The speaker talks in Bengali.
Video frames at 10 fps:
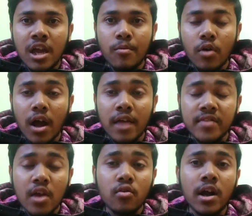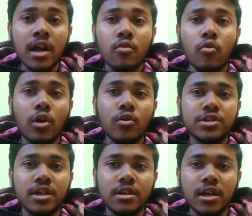এবং তেরোখানা গোল
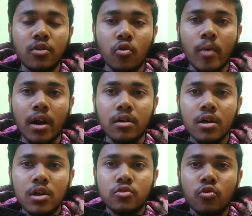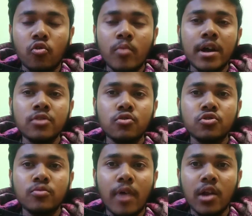রয়েছে এই ক্রোমার তো ক্রোমা কিন্তু
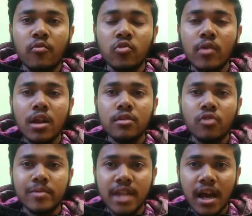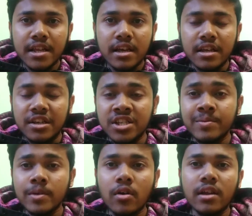যথেষ্ট ভালো ফুটবলার তবে দেখা যাক ইস্ট
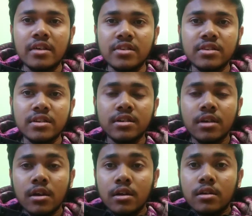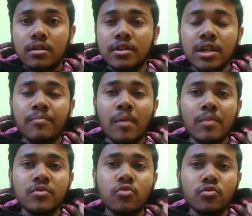বেঙ্গলে এসে তিনি নিজের
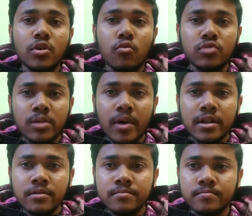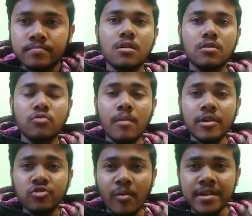পারফরমেন্স কতটা করতে পারেন তো আমরা
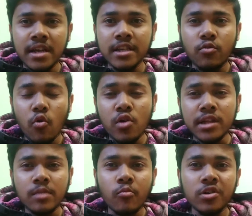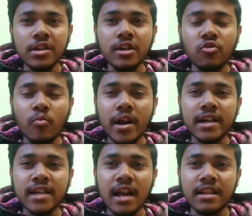সবাই জানি কলকাতা ময়দানে কুমার
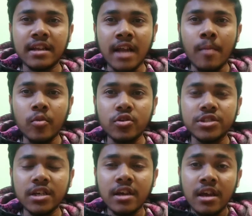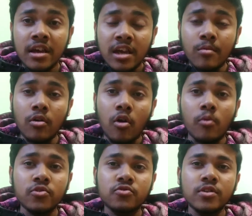একটা আলাদা নাম রয়েছে এবং
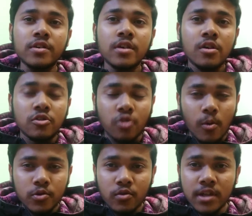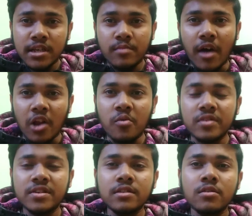অবশ্যই সমর্থকরা তাকে
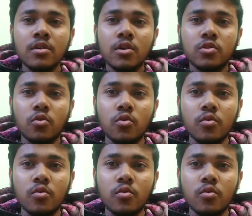ভালোবাসেন তো